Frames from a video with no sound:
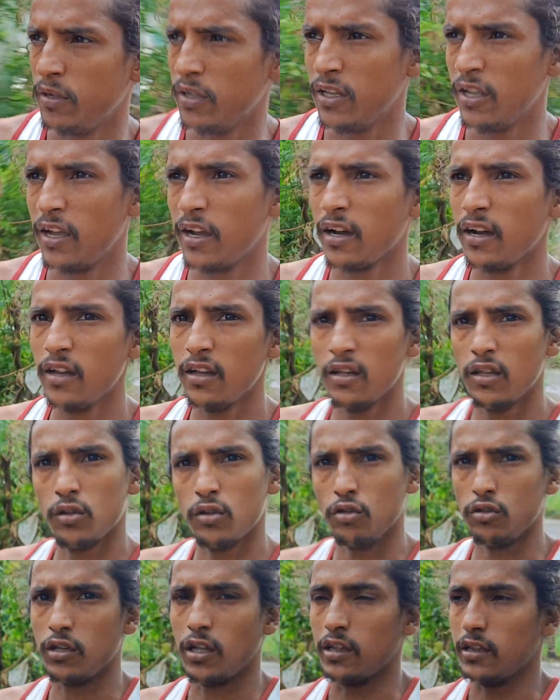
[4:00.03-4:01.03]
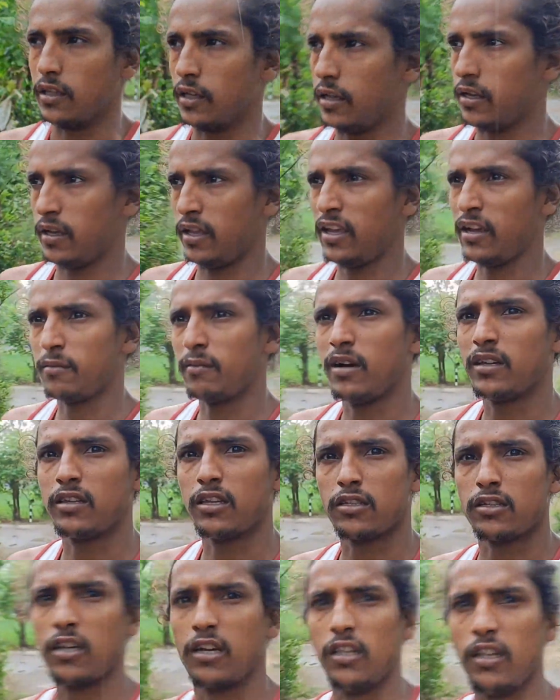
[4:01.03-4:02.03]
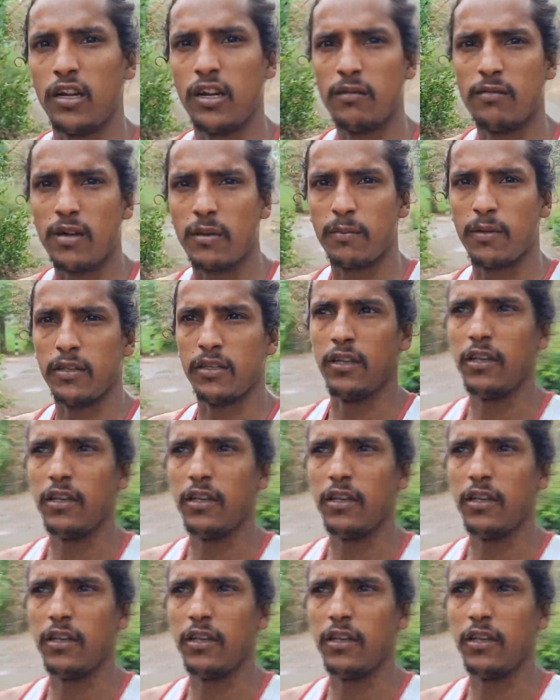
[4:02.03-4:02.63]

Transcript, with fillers: भीग जाएगा चलते हैं एकमात्र साधन है हमारे पास